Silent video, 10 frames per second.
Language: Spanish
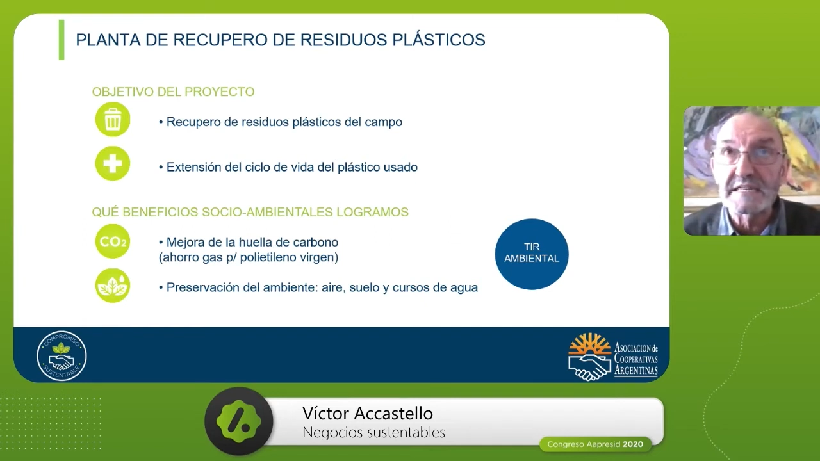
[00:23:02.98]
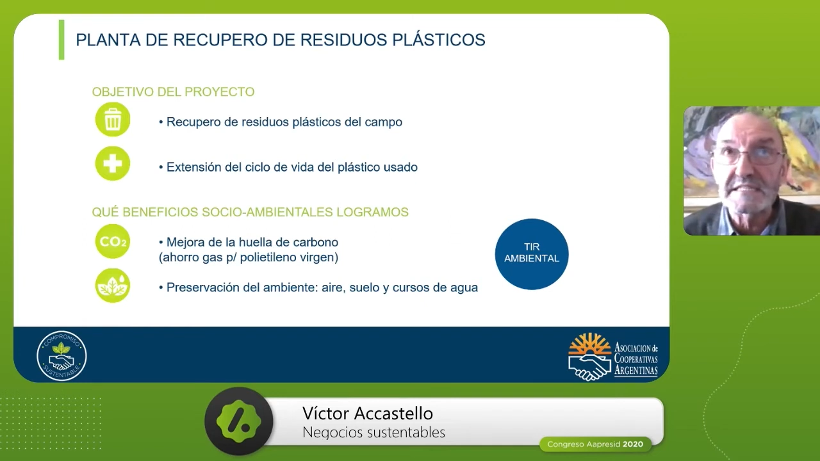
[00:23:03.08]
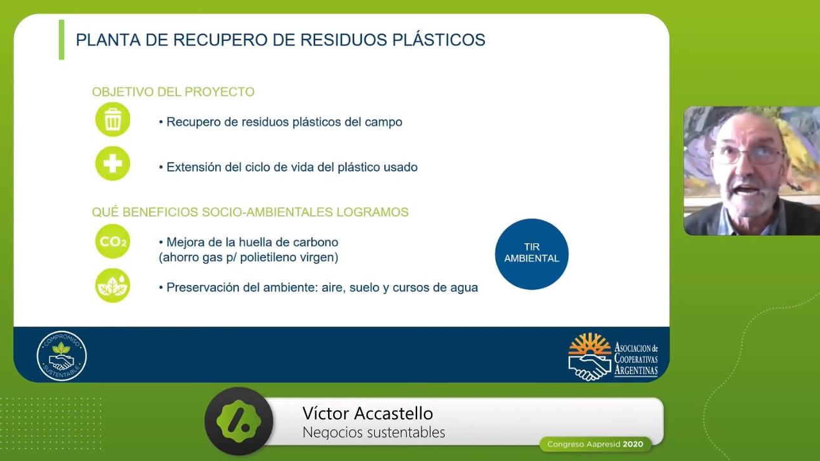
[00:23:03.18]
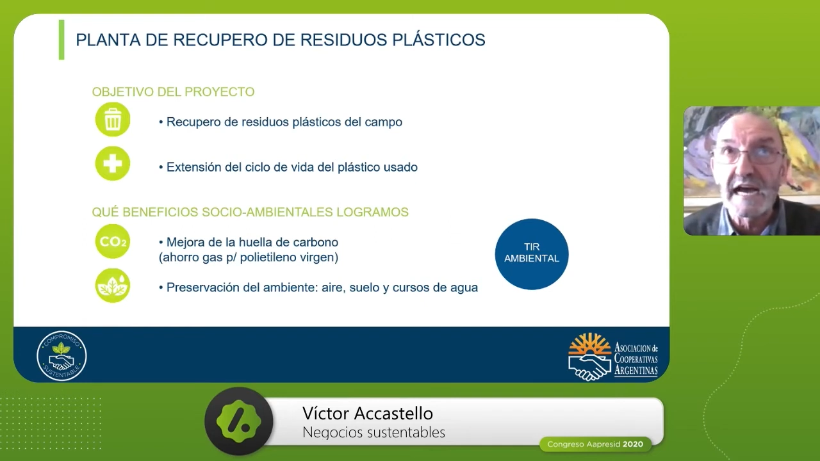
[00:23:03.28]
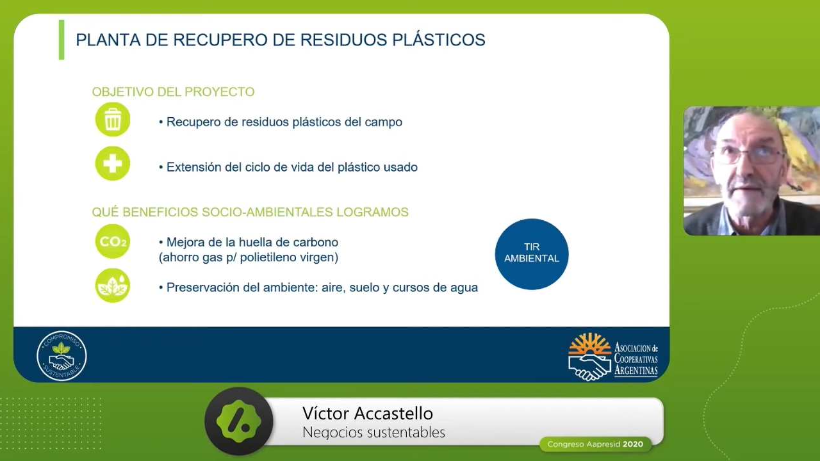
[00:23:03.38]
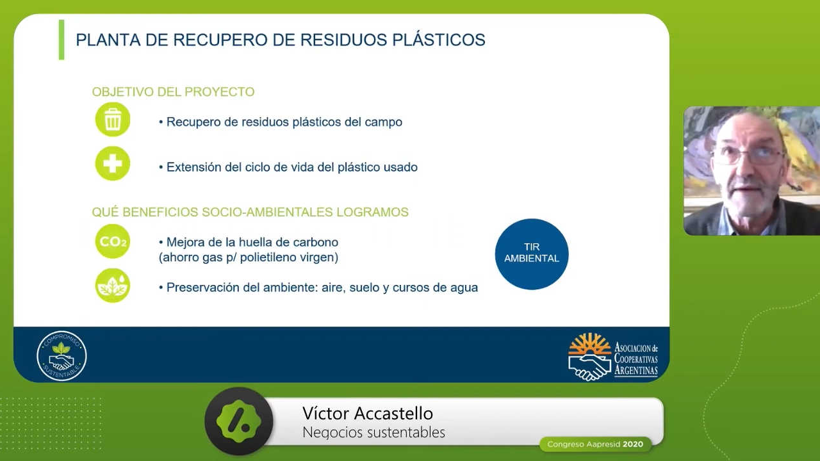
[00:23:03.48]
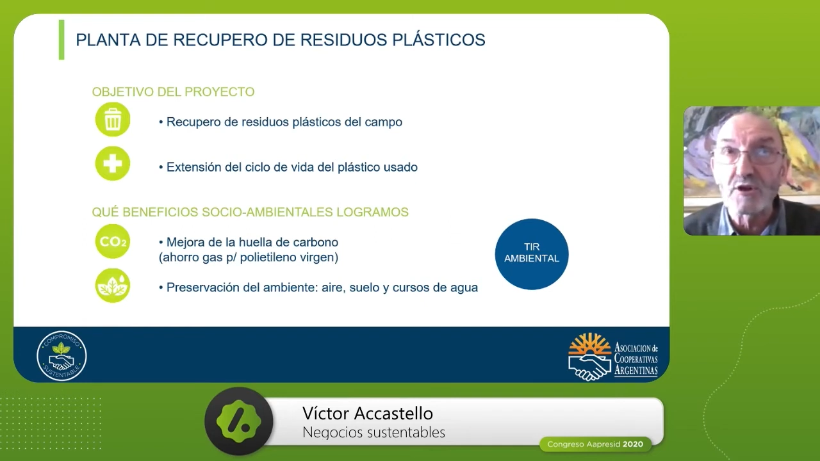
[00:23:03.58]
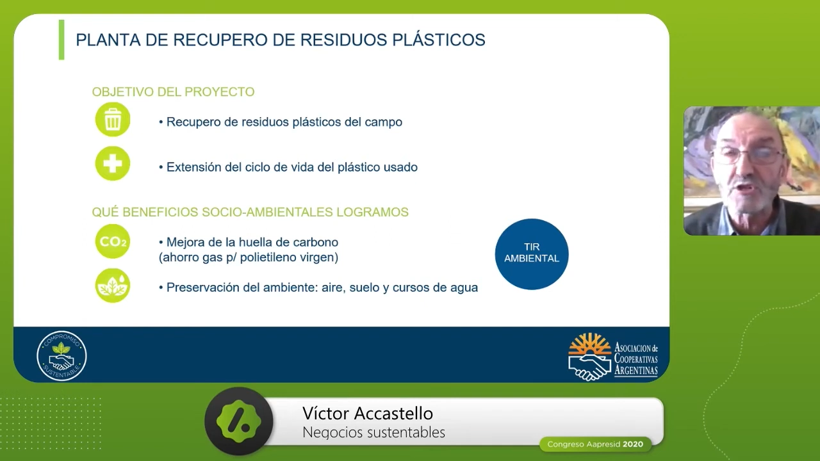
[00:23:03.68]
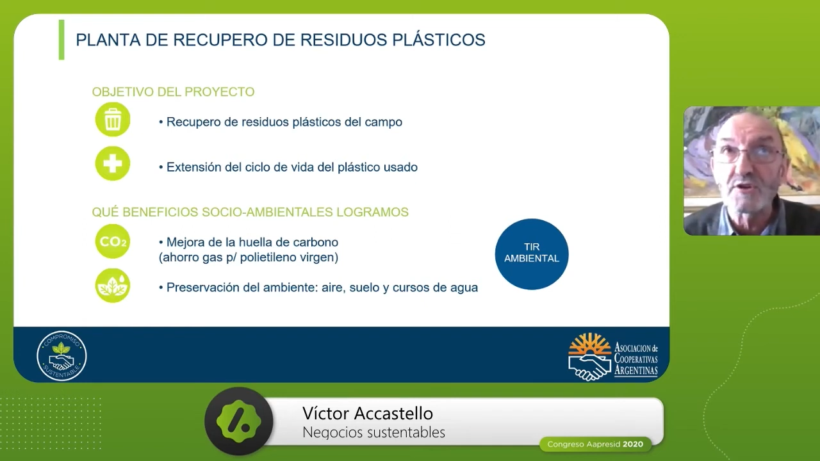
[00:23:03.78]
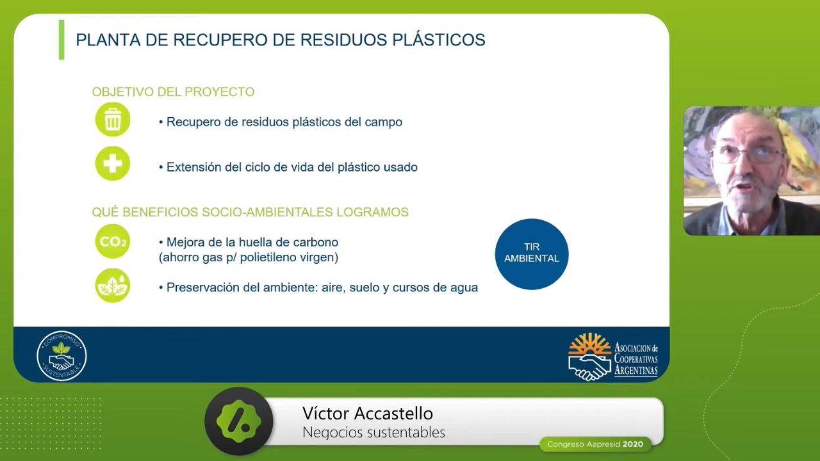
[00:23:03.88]
ya
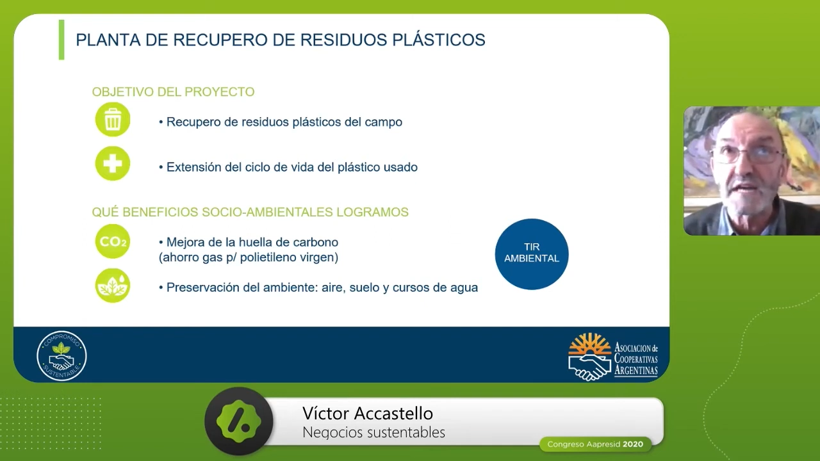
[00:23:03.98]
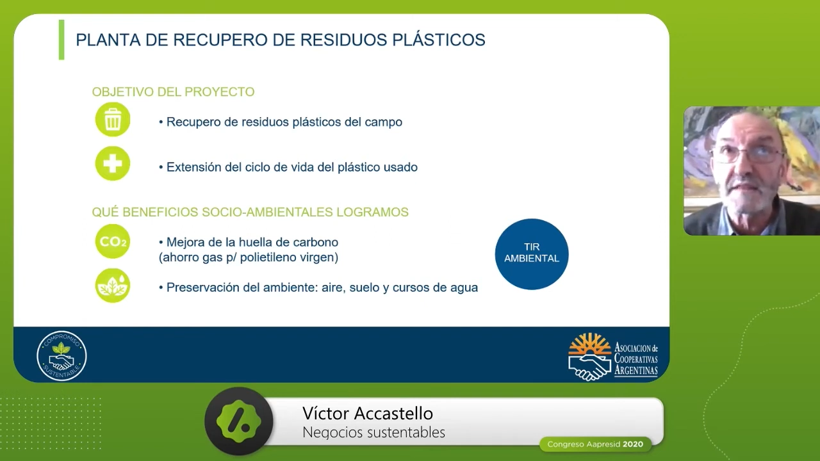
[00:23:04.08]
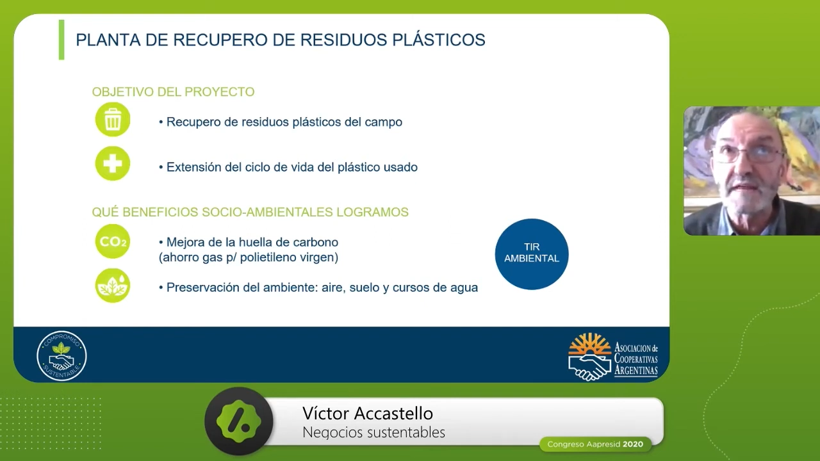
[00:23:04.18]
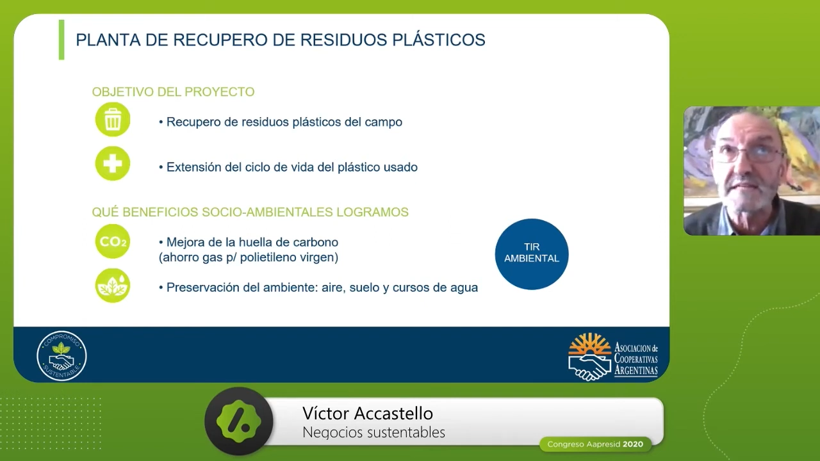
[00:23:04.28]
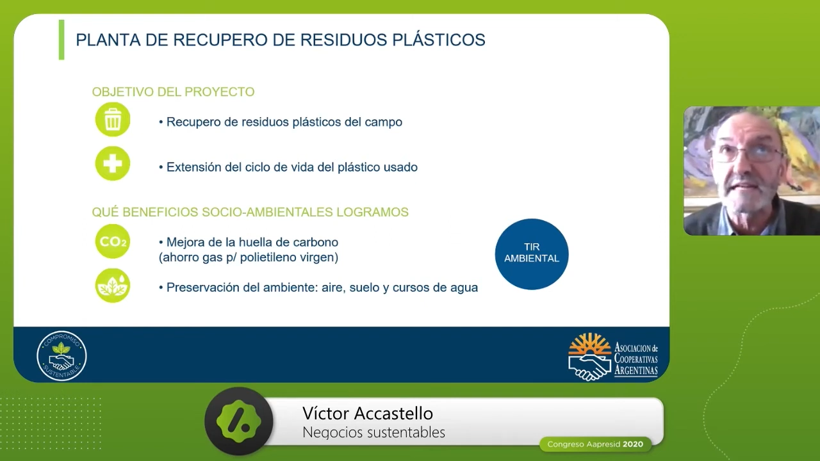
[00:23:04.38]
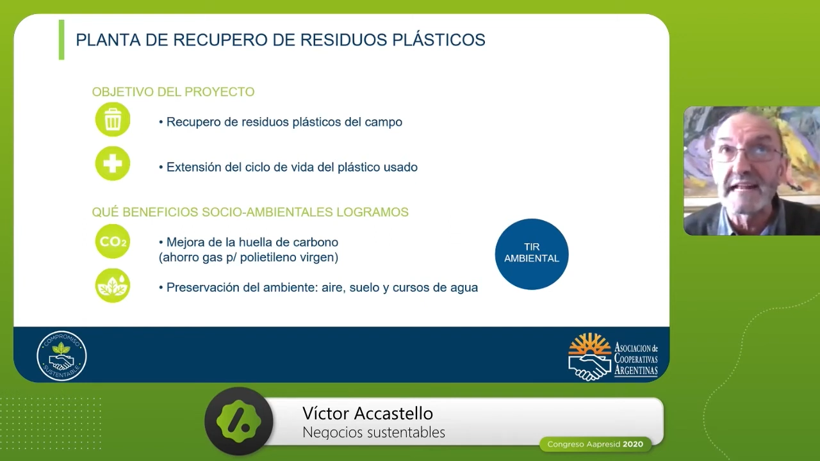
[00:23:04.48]
varios años atrás,